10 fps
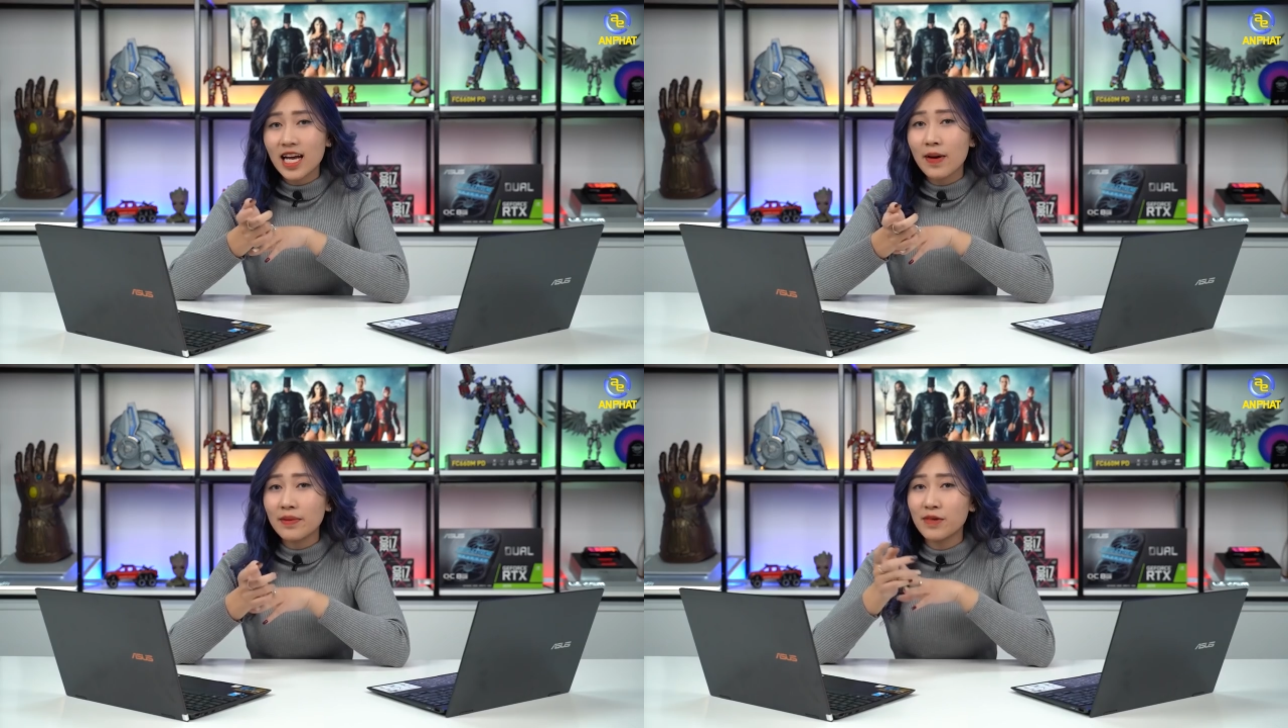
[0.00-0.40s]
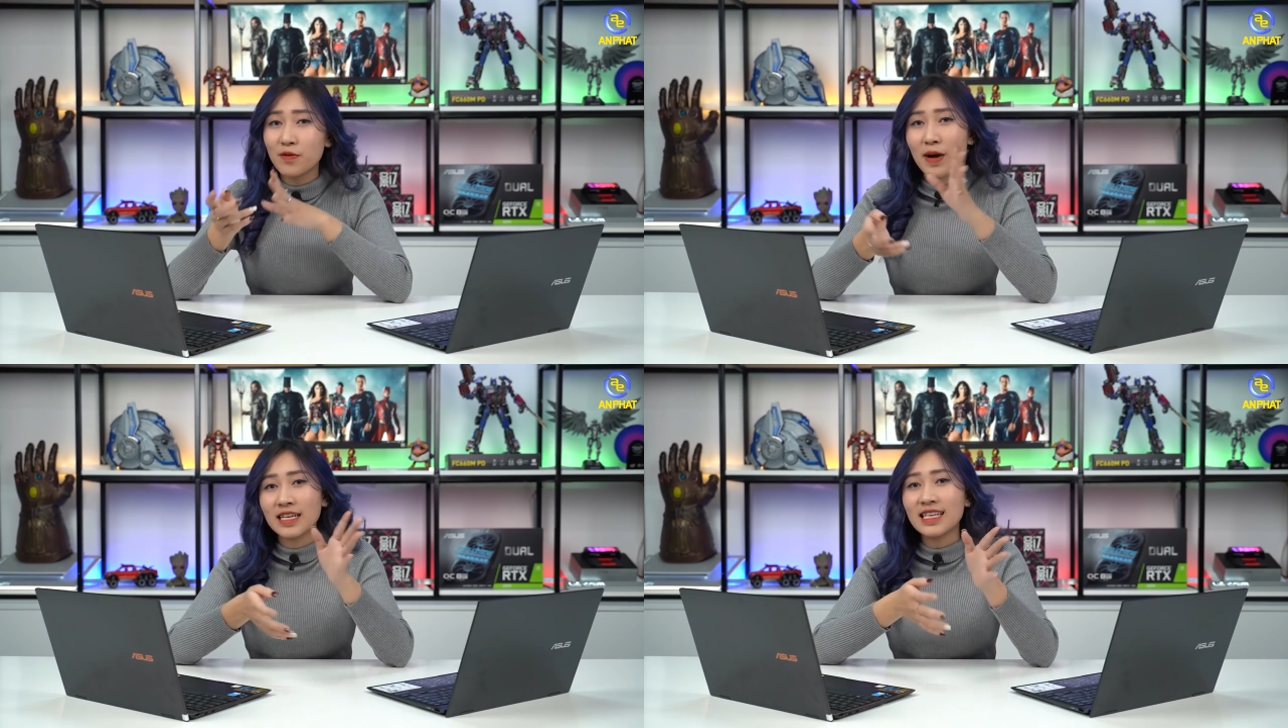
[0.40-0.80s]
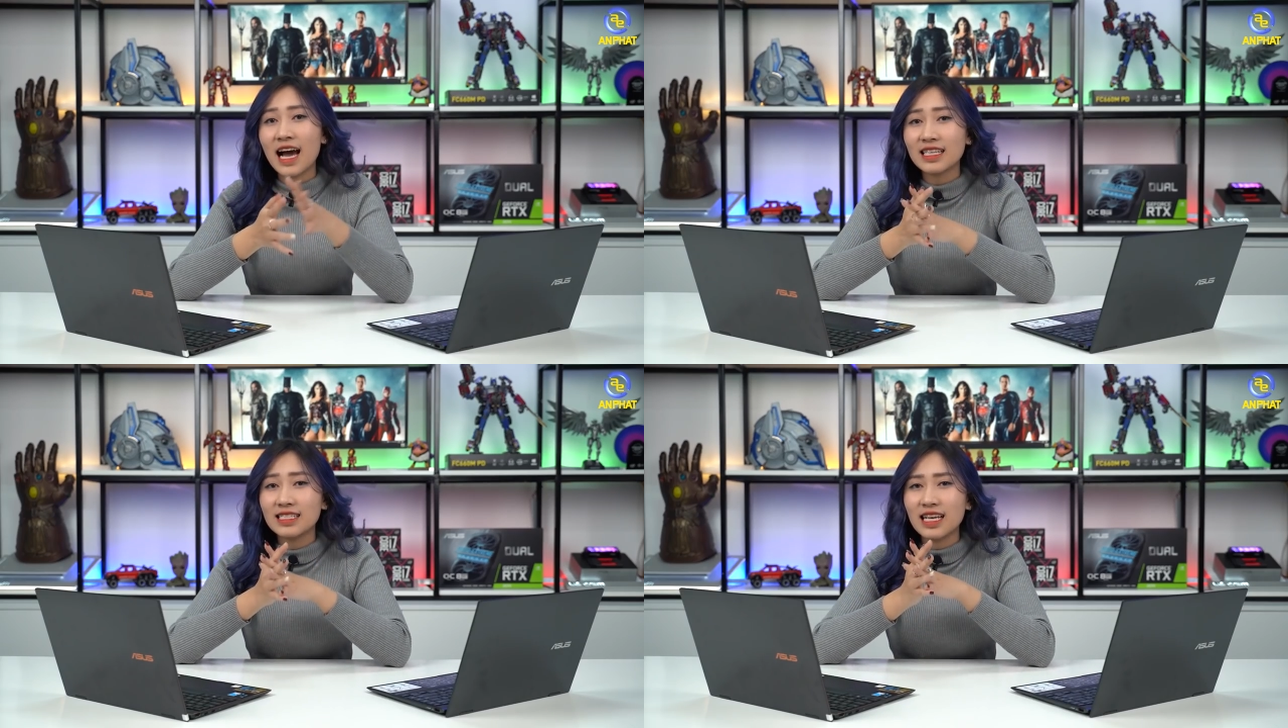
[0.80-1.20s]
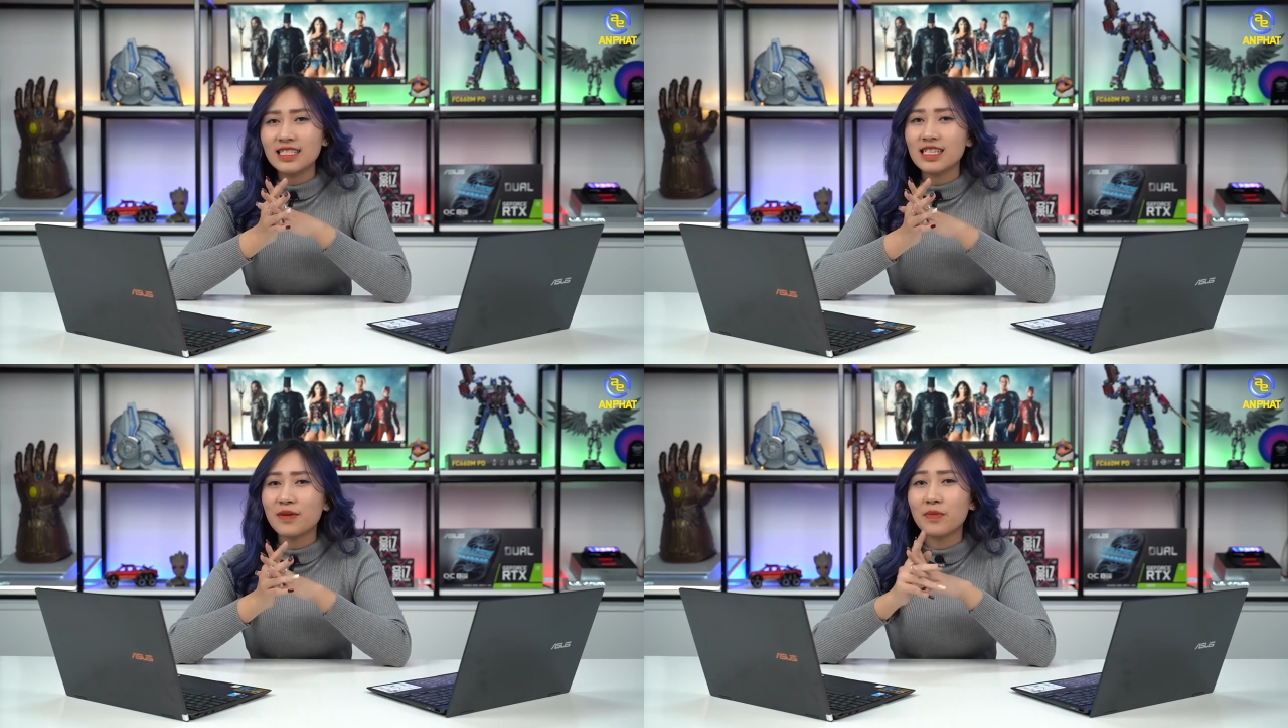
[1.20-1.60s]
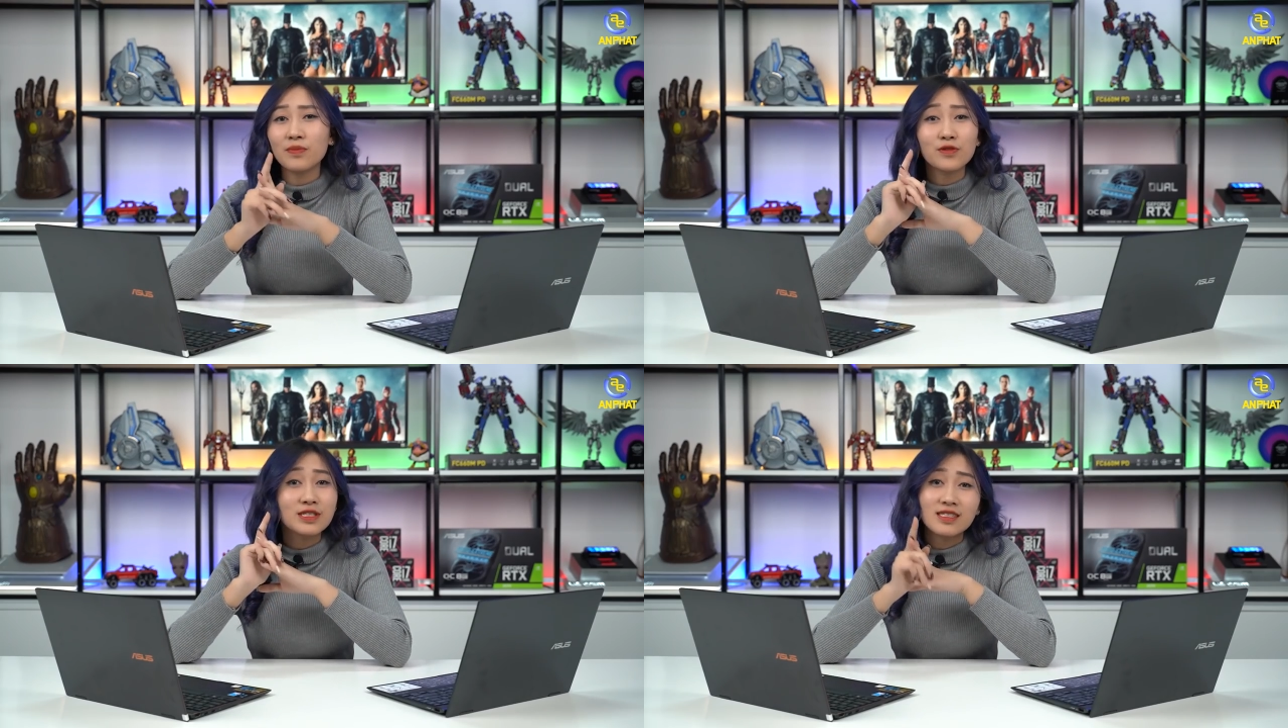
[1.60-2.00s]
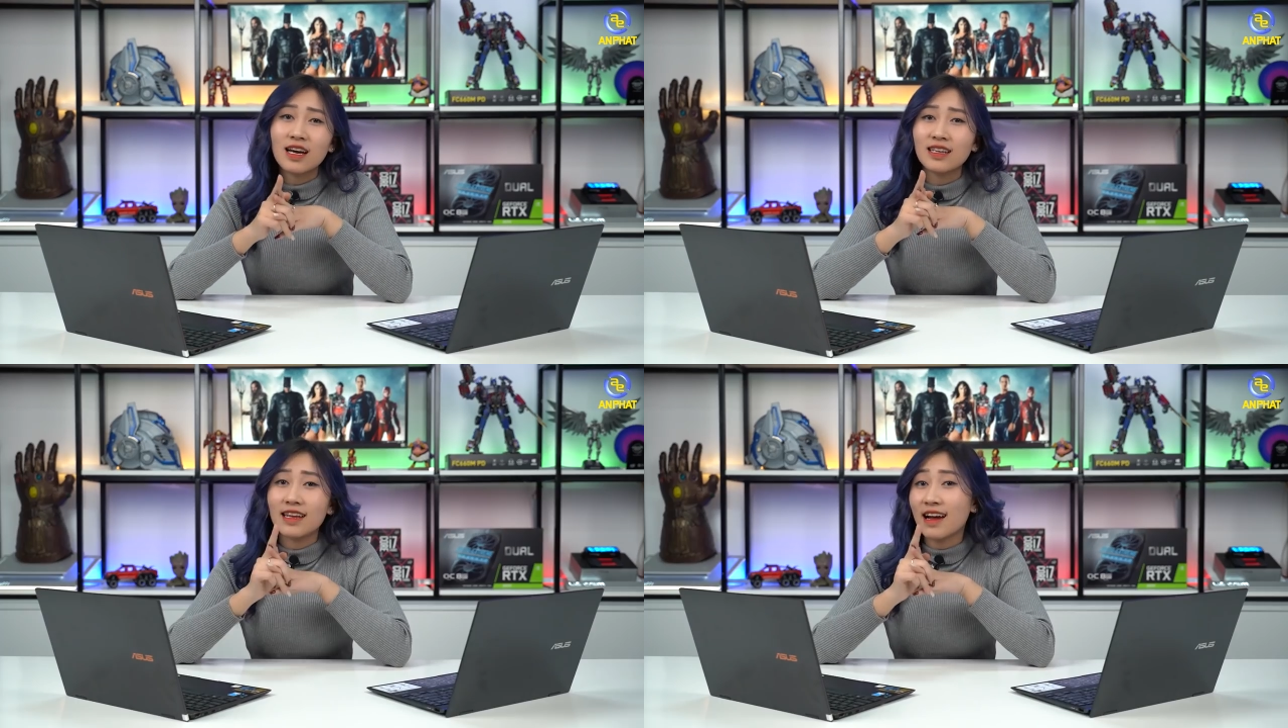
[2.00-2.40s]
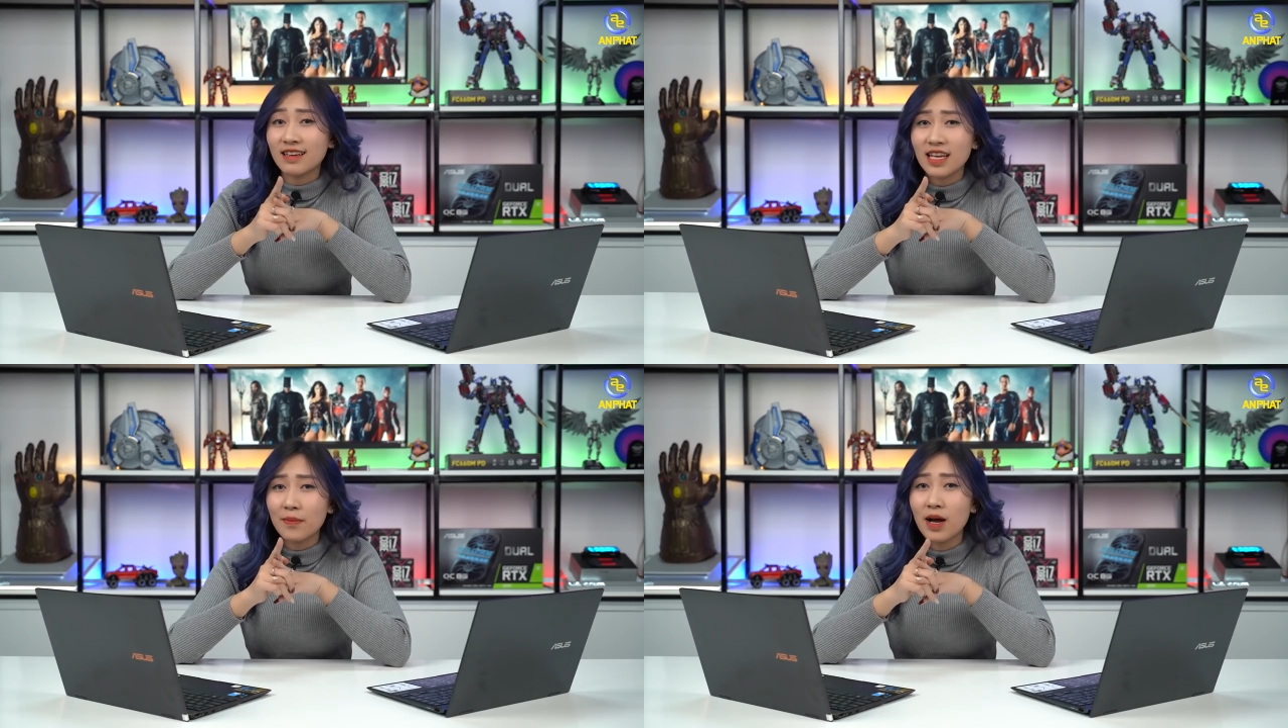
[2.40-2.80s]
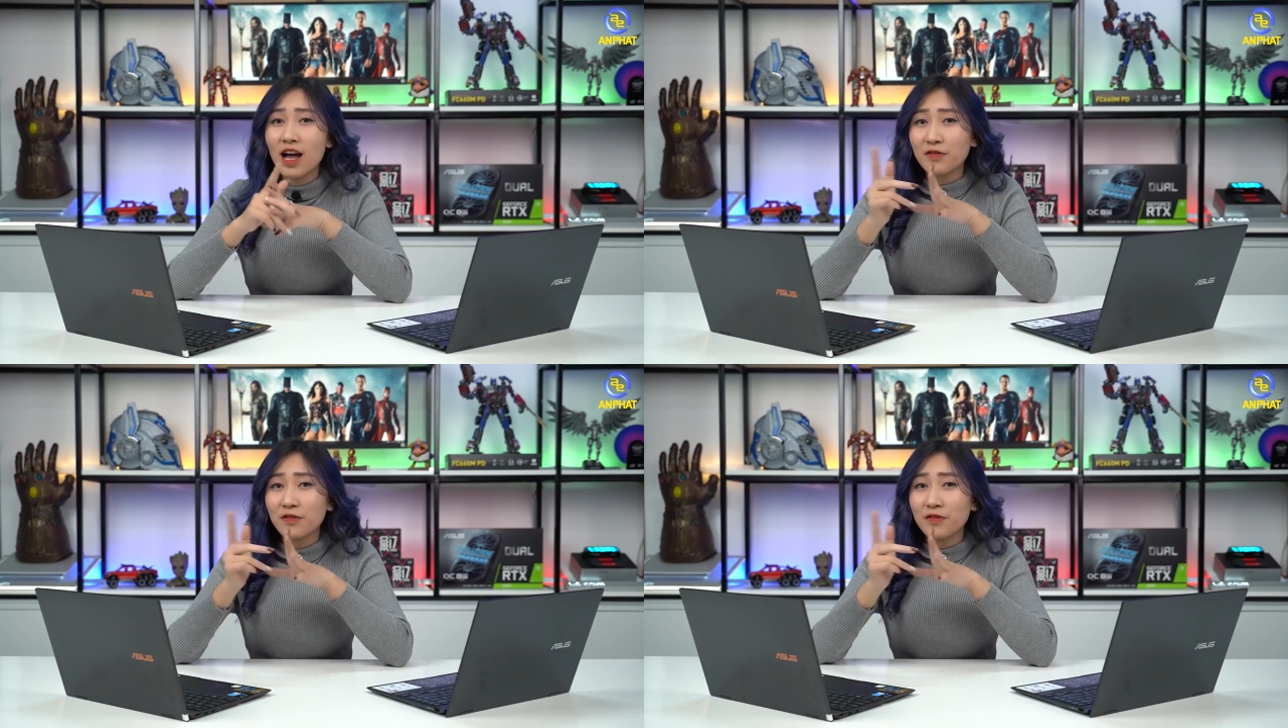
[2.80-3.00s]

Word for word: các bạn mở máy ra thì sẽ chỉ cần mất một giây để đăng nhập,